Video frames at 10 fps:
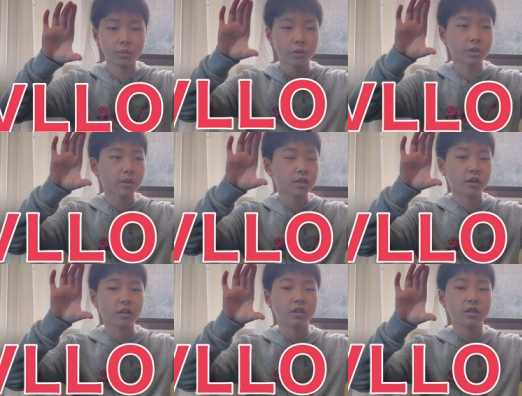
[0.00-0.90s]
落ちまし
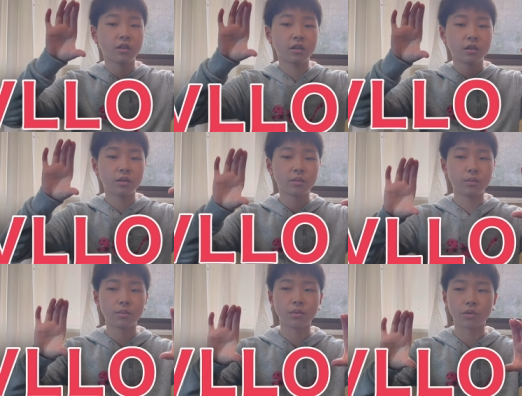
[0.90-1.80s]
た
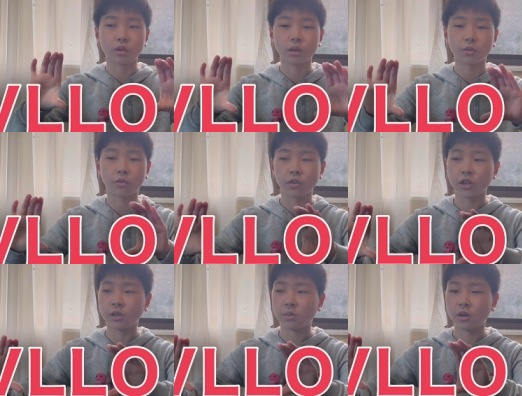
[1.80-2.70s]
ボロが多分この
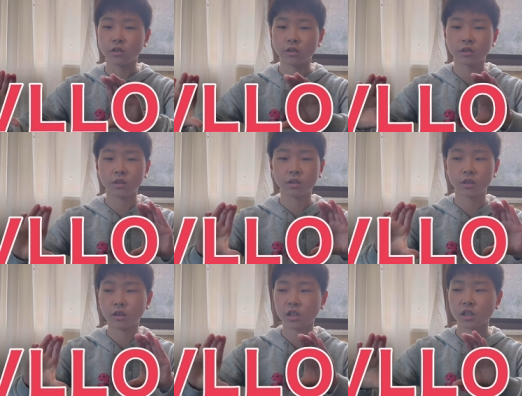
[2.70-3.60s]
辺に今
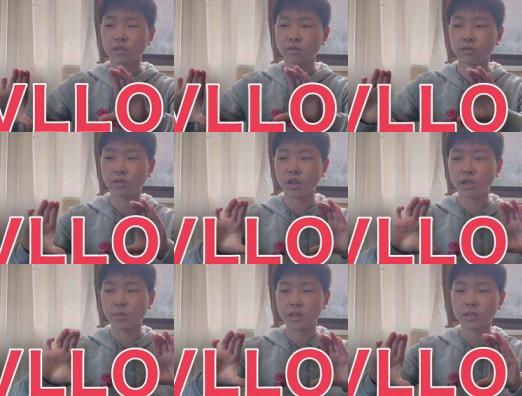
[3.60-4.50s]
この辺に
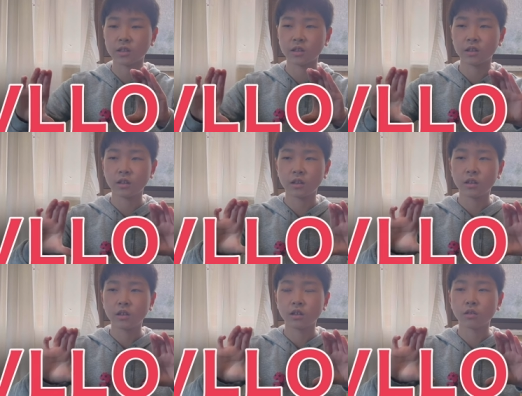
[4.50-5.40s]
います
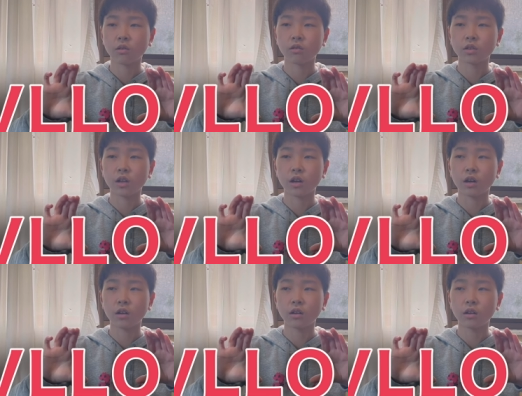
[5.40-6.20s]
それをじゃ